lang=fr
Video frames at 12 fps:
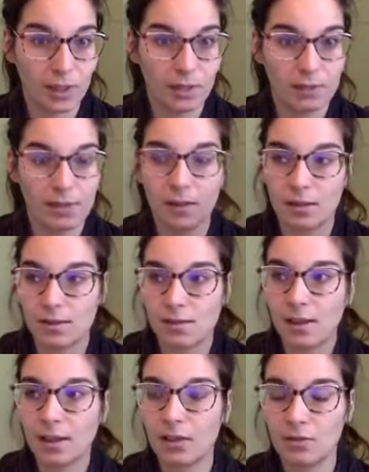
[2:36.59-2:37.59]
C'est un
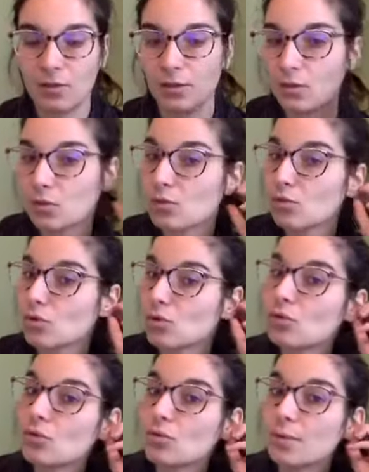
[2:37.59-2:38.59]
sacrifice que
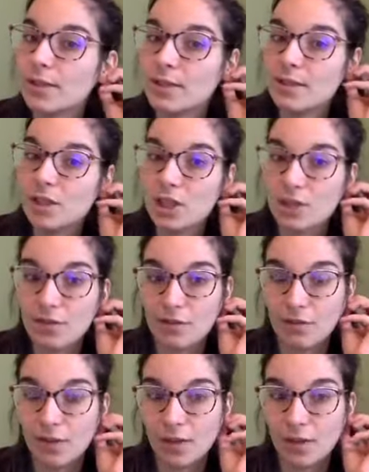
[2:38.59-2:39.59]
je, m'étais dit que j'avais
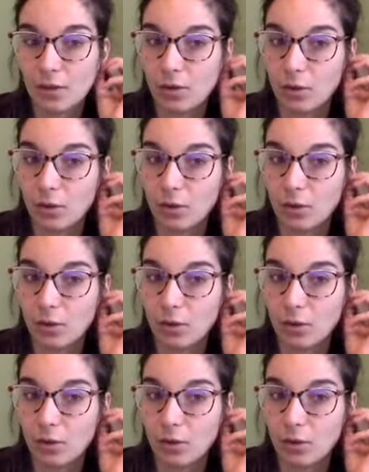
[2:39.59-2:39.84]
fait euh,